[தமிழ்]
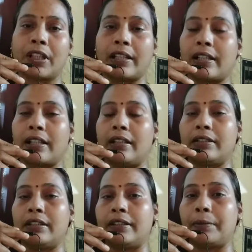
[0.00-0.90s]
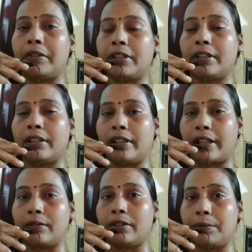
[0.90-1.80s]
நாற்றாங்கல் வந்து எப்படி வந்து இந்த
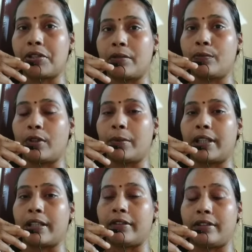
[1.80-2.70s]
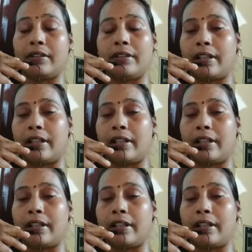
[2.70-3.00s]
நடவு இந்த மிஷின் மூலமாக நடவு